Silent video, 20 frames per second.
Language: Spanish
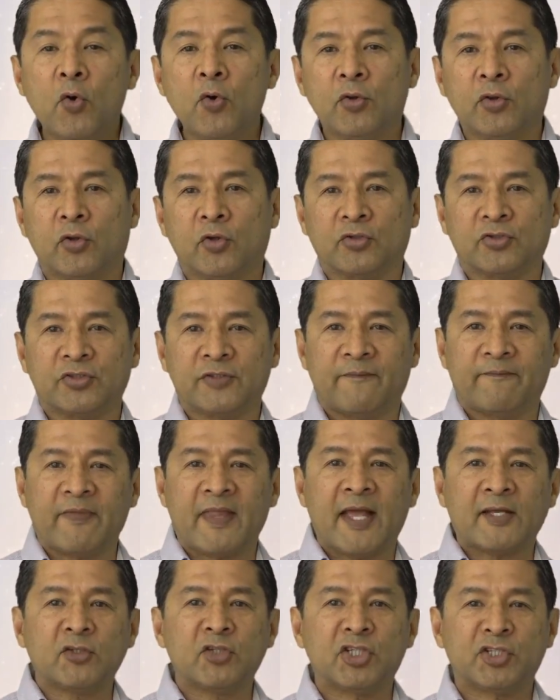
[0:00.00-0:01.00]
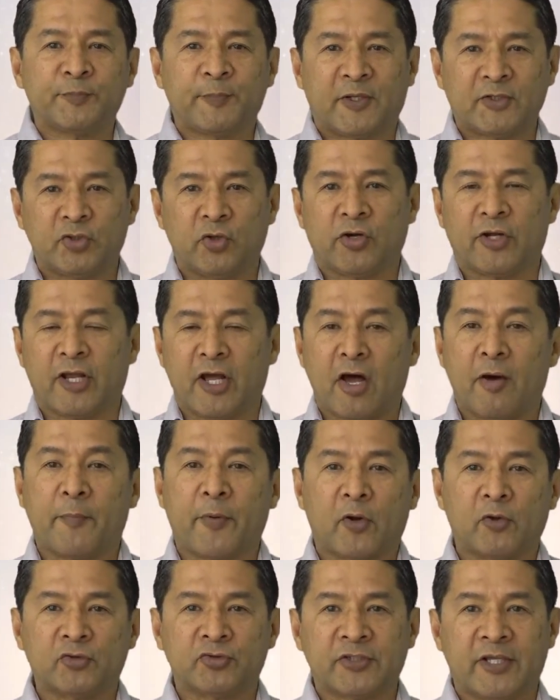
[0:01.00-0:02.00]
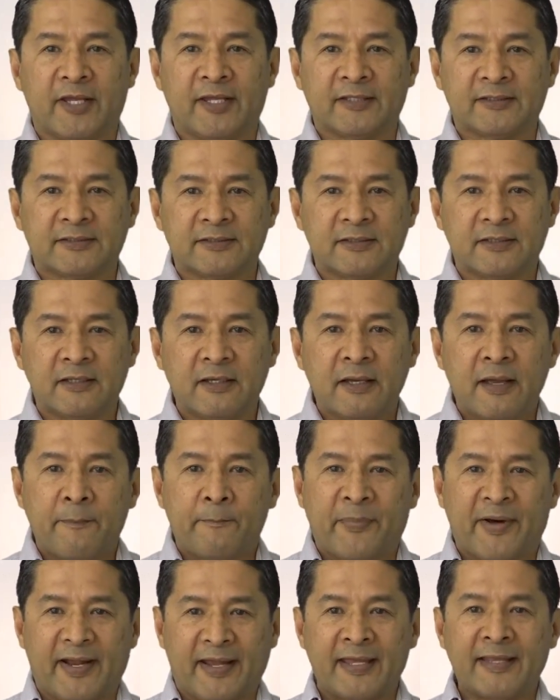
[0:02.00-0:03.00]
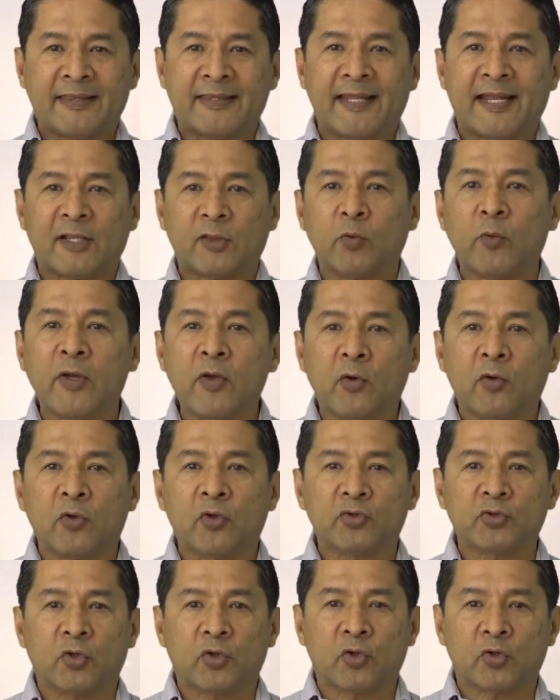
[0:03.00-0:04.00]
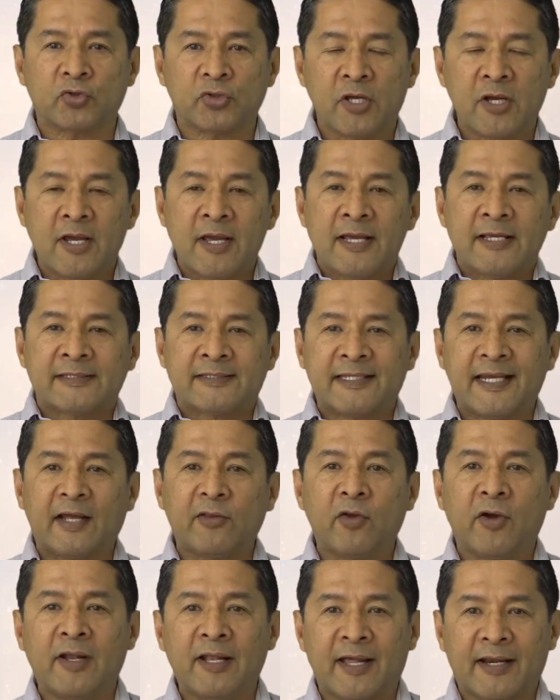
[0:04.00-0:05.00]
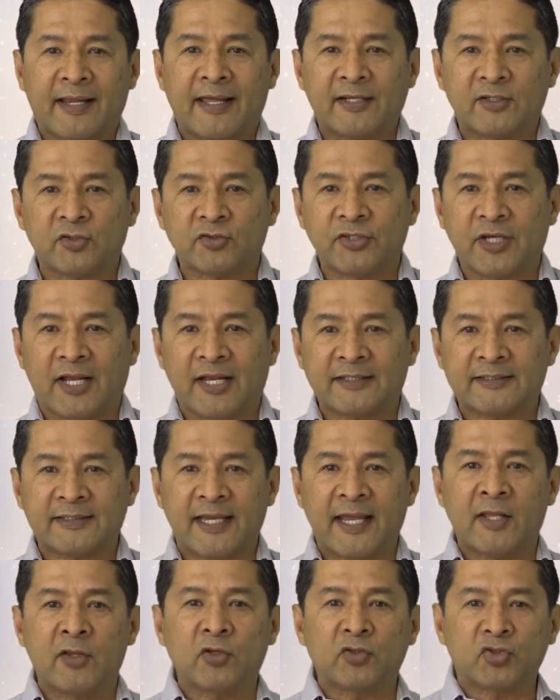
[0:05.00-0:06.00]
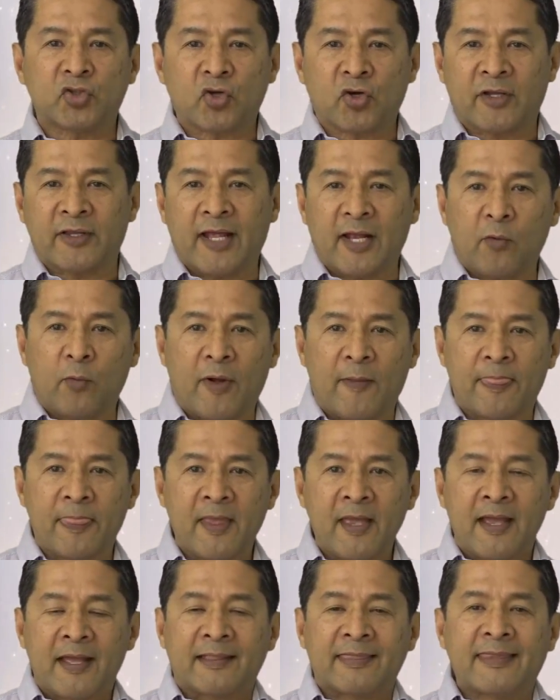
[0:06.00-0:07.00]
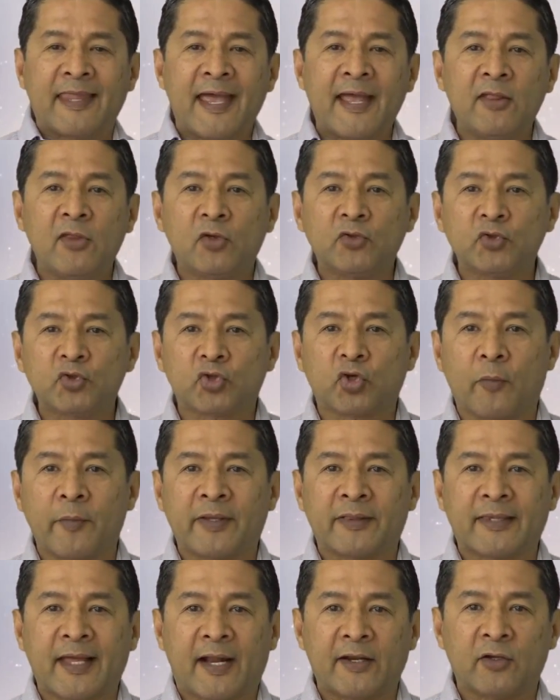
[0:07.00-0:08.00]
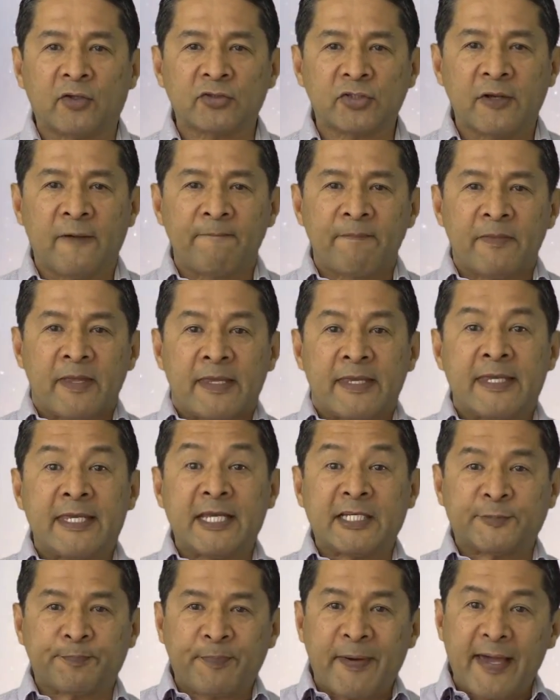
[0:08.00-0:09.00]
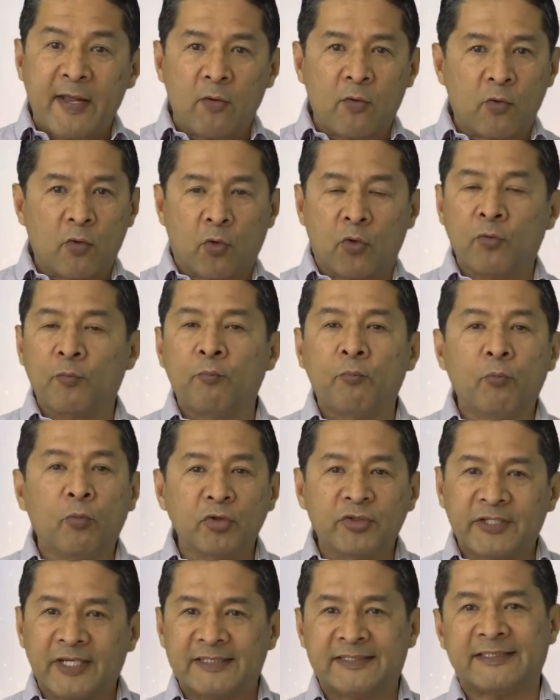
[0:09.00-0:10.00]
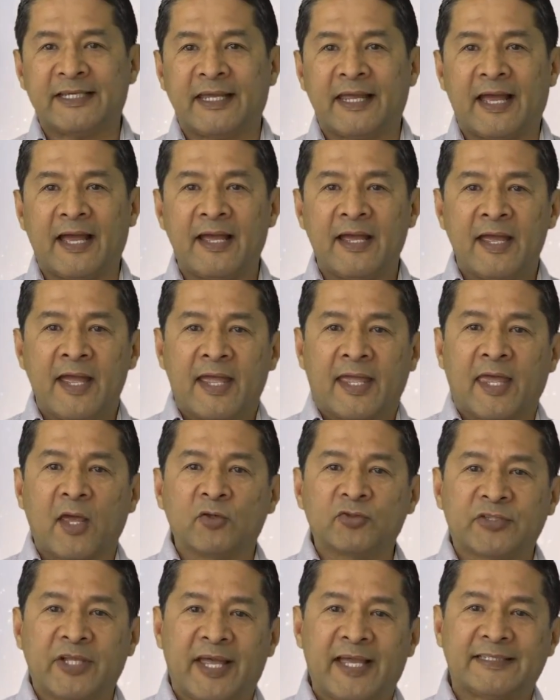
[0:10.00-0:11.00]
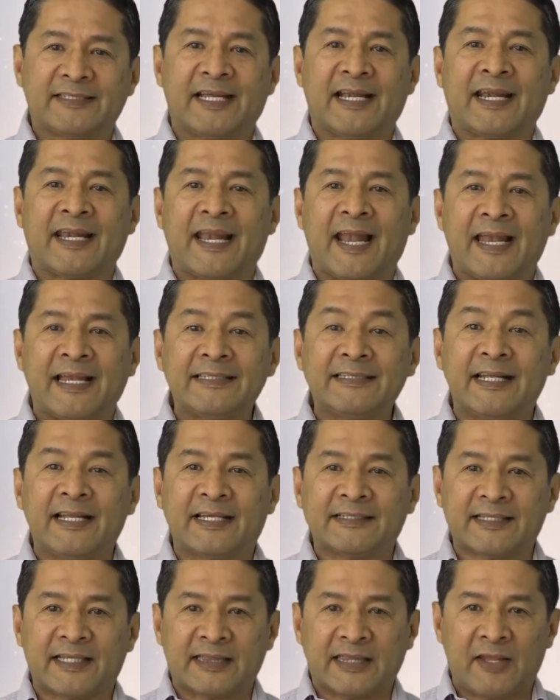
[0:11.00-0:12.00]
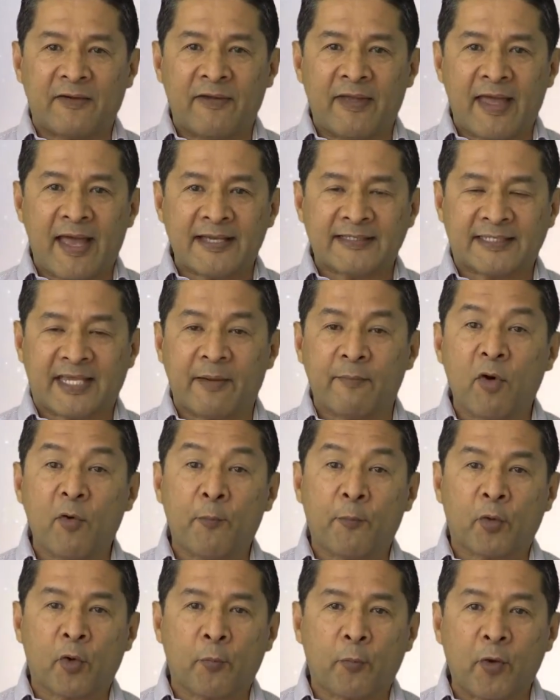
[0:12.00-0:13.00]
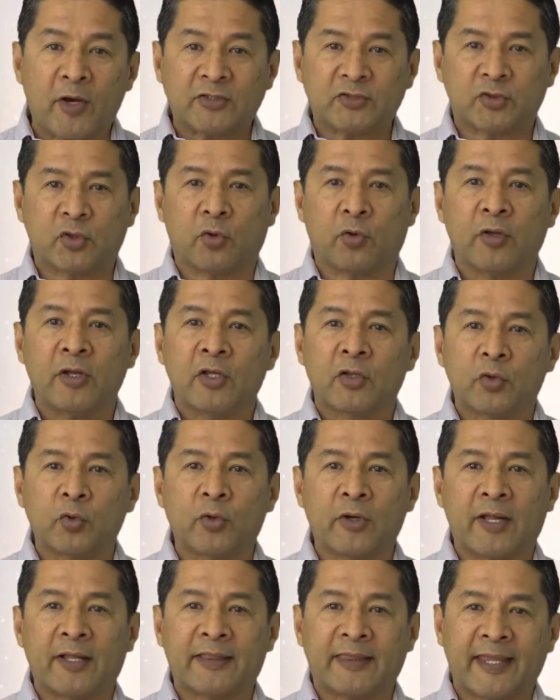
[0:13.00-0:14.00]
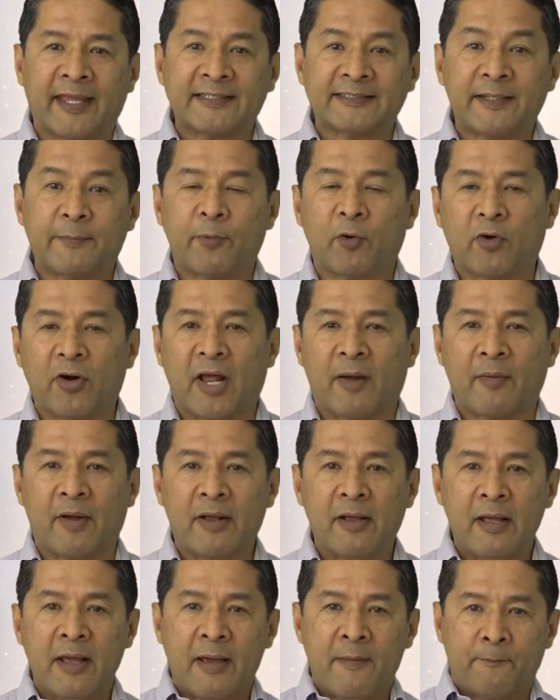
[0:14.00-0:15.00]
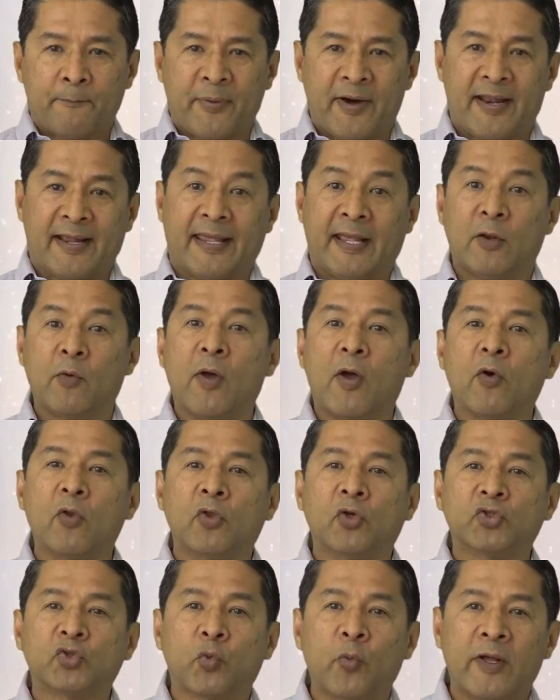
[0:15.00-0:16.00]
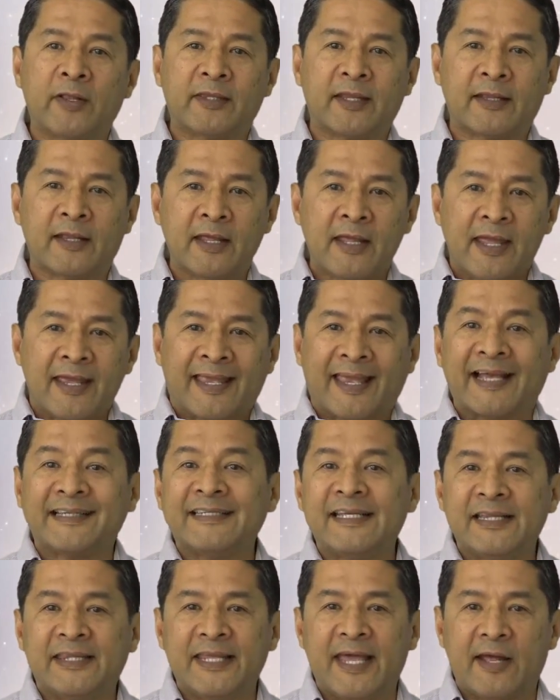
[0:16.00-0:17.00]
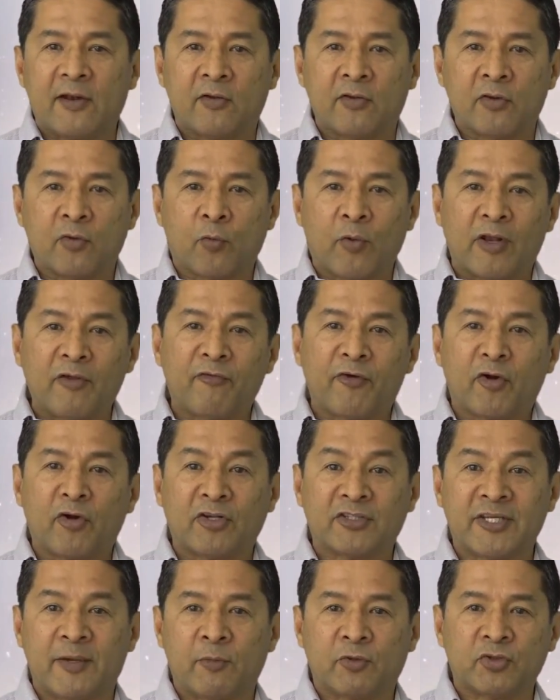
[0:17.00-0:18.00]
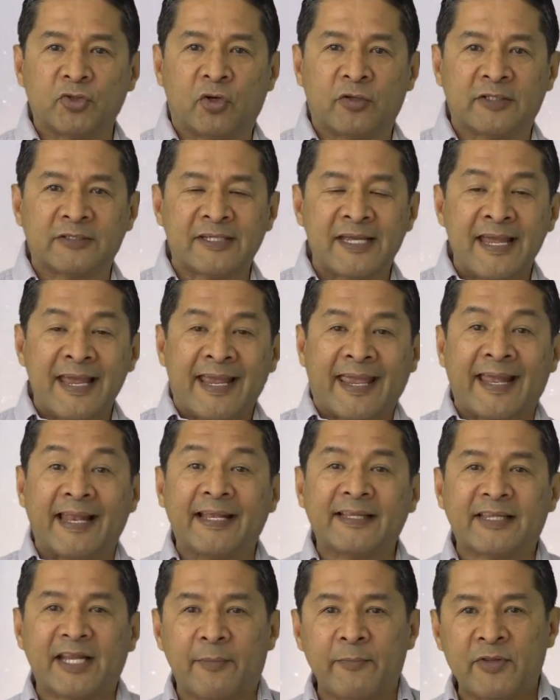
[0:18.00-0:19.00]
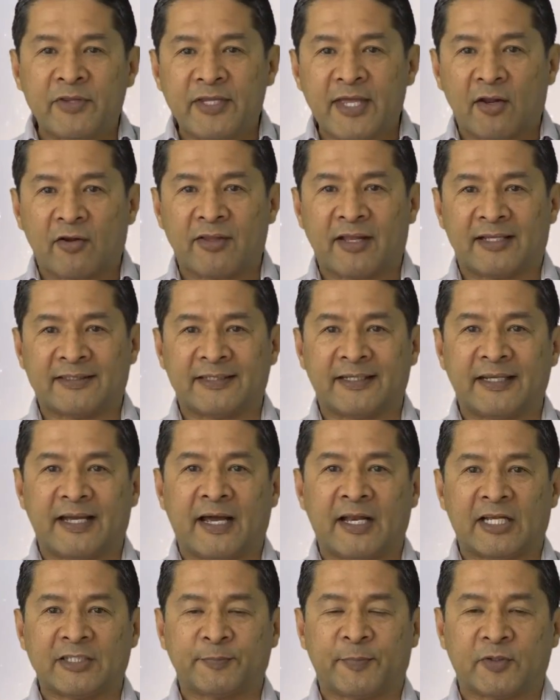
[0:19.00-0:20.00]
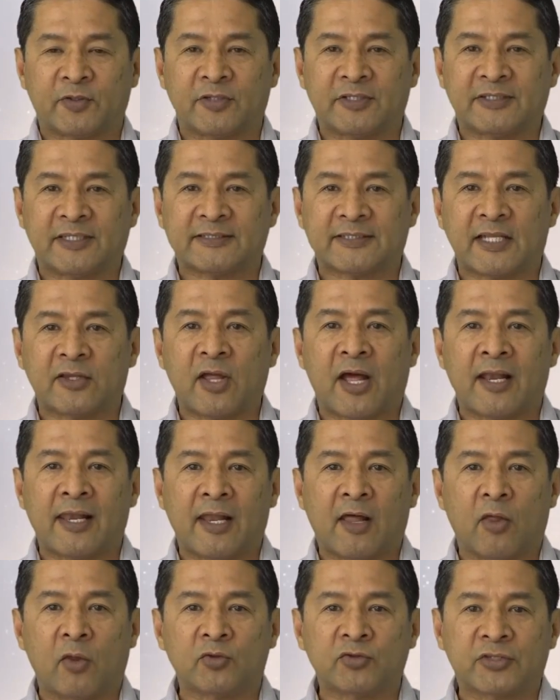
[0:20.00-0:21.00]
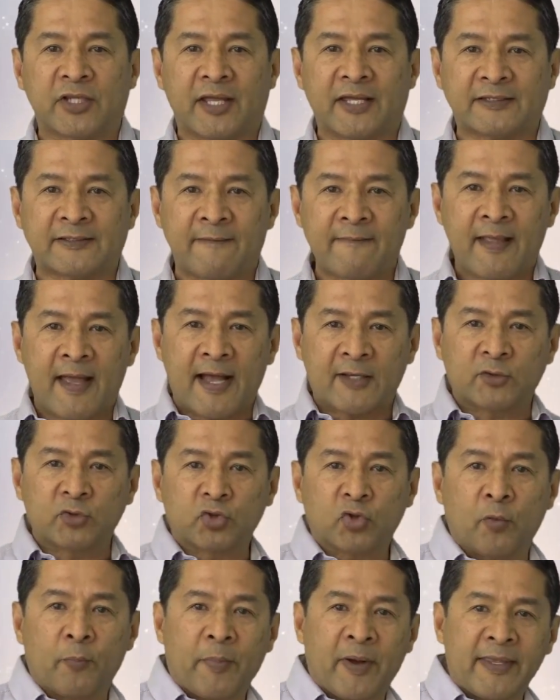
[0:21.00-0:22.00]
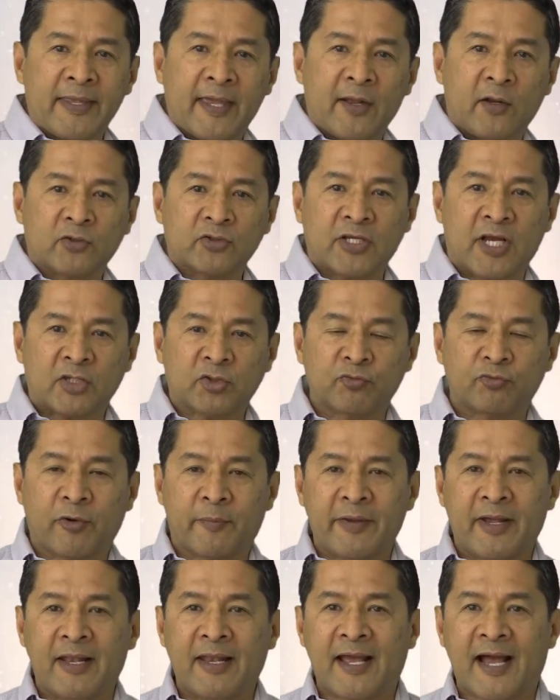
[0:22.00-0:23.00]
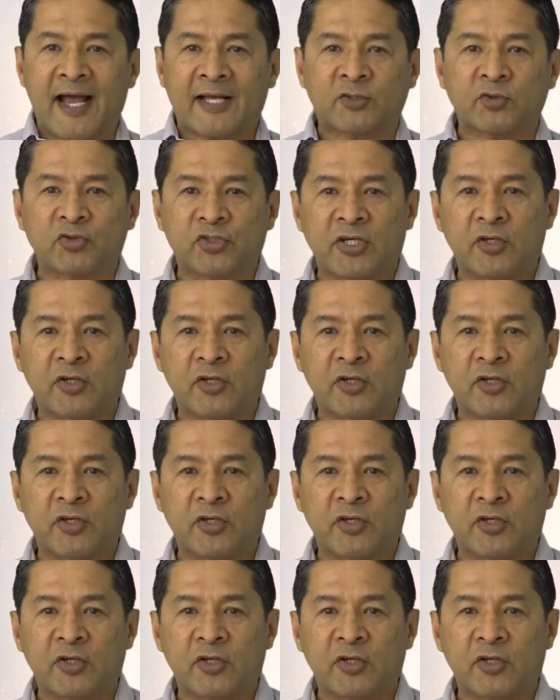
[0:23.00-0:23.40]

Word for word: Juntos es un espacio creado para ustedes para que interactúen con nosotros. Síganos en las redes sociales, en nuestro canal web, déjennos sus comentarios y espero con mucha ansiedad que ustedes realicen las actividades que hemos propuesto durante este programa para que luego nos cuenten qué sintieron, cuáles fueron las emociones, qué le transmitieron a las, a las personas que están al lado de ustedes, a sus compañeros, a su familia, a sus